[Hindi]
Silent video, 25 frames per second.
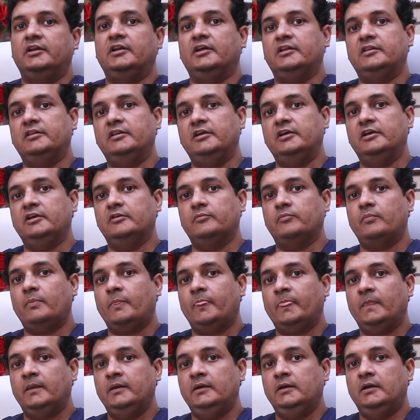लगती है
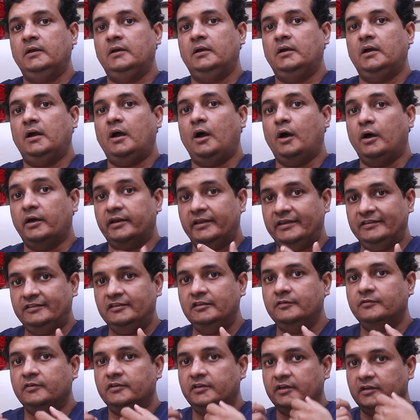और
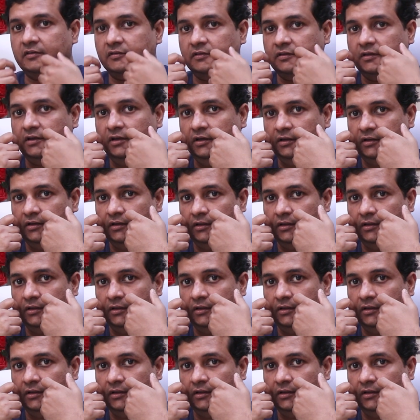इसी वजह से